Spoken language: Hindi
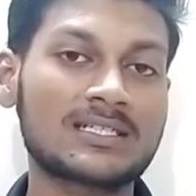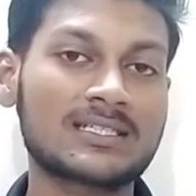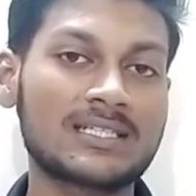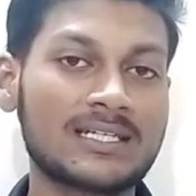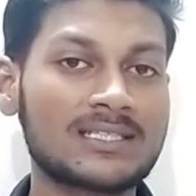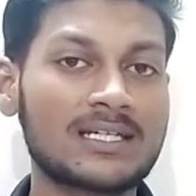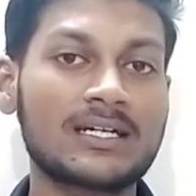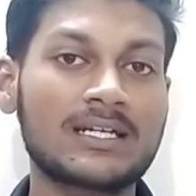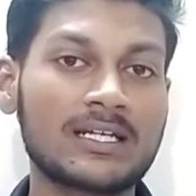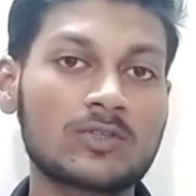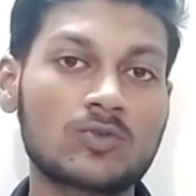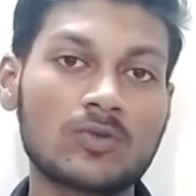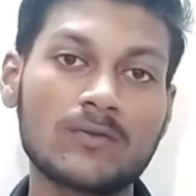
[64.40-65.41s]
सकते ऐसा
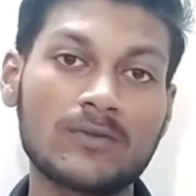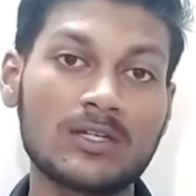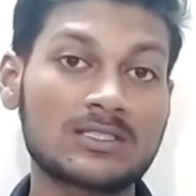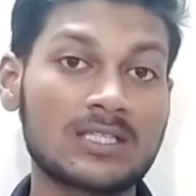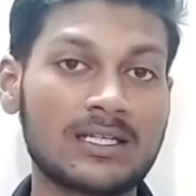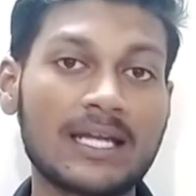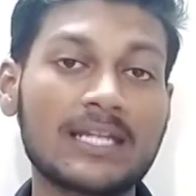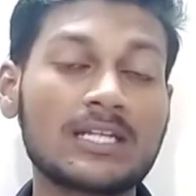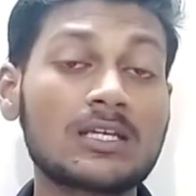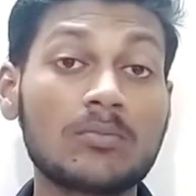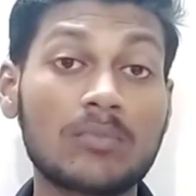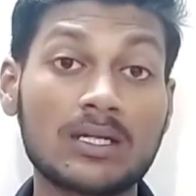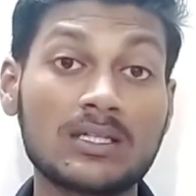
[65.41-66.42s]
करेंगे तो इन्फ्लेशन
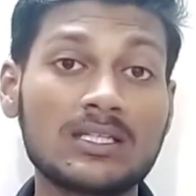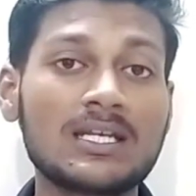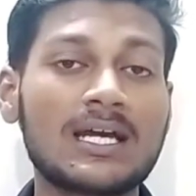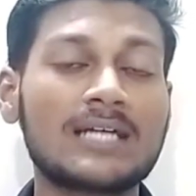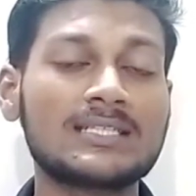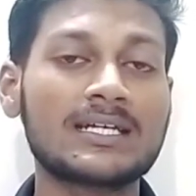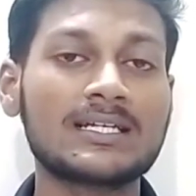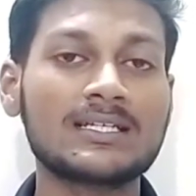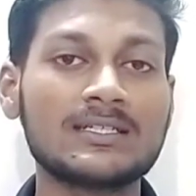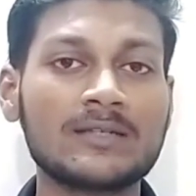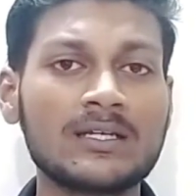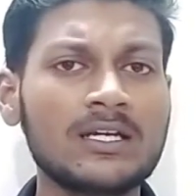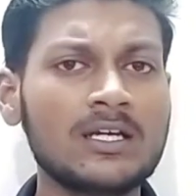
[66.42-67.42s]
यानी कि मंदी आ
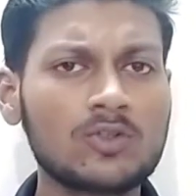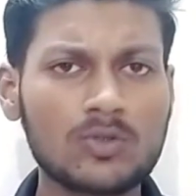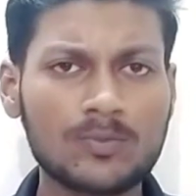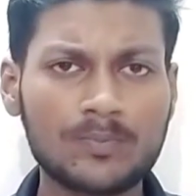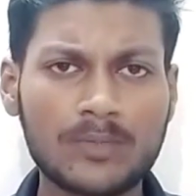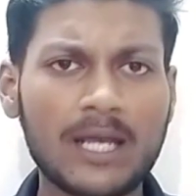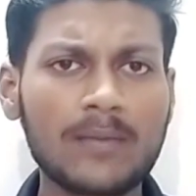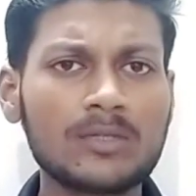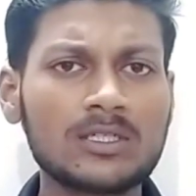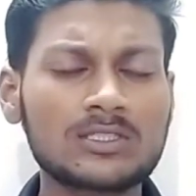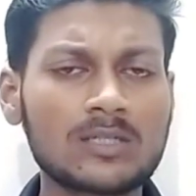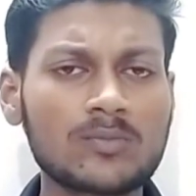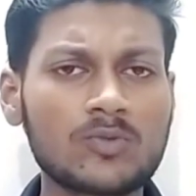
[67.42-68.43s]
जाएगी तो प्राइम
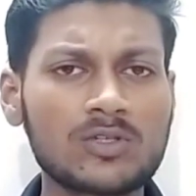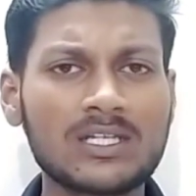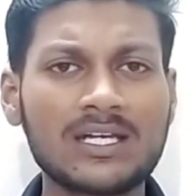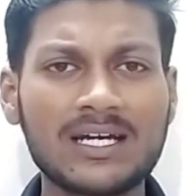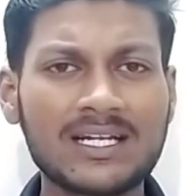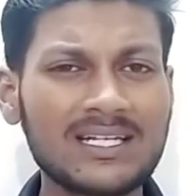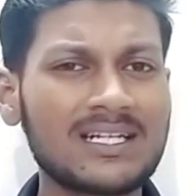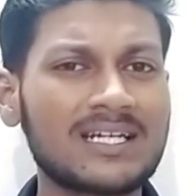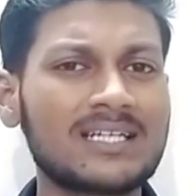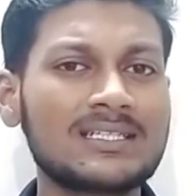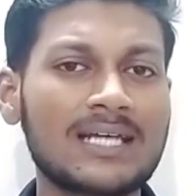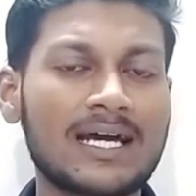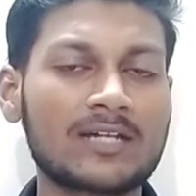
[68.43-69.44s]
मिनिस्टर बोलते हैं अरे
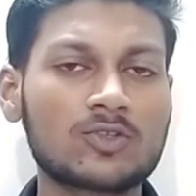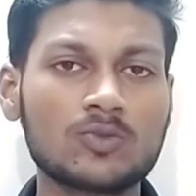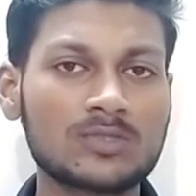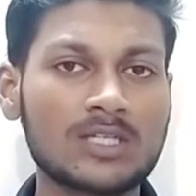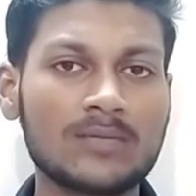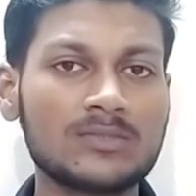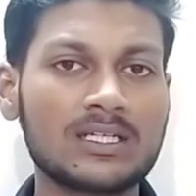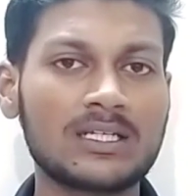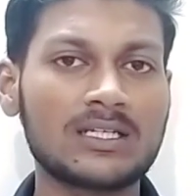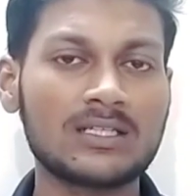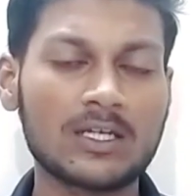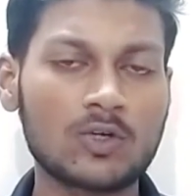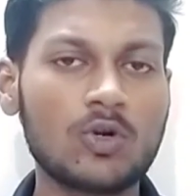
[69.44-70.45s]
नहीं यार तुम समझे
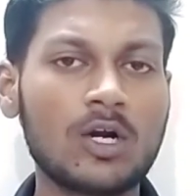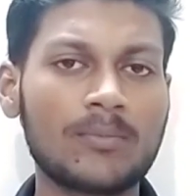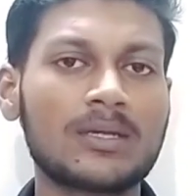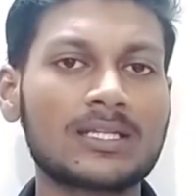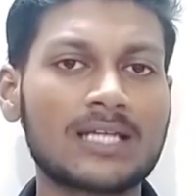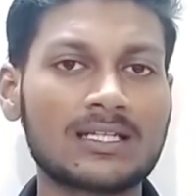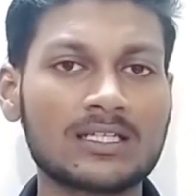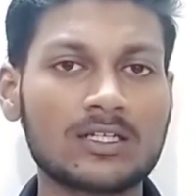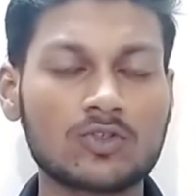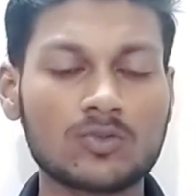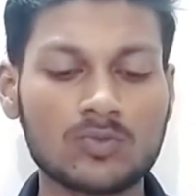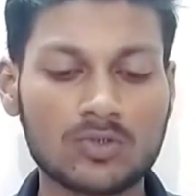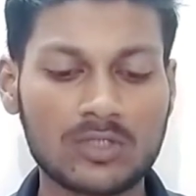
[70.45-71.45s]
नहीं देखो हम बताते
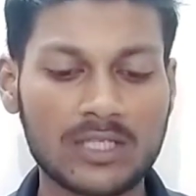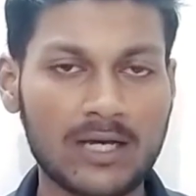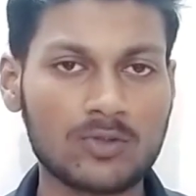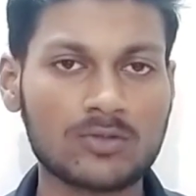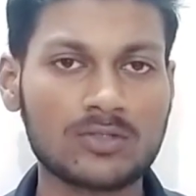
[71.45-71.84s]
हैं तुमको क्या